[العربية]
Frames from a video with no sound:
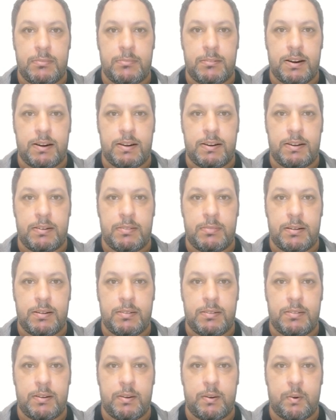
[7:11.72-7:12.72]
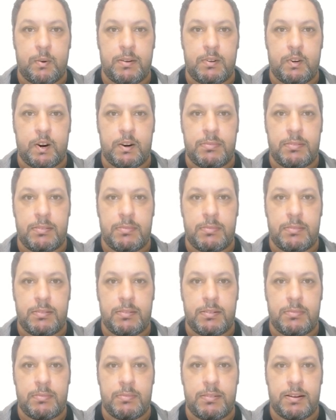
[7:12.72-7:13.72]
لا تستطيع
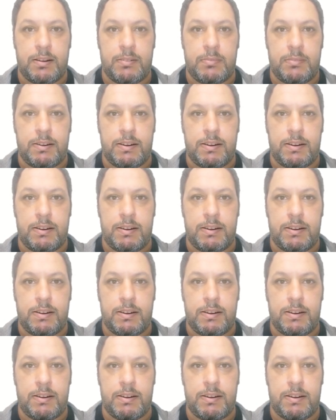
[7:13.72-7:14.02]
واشنطن تعطيل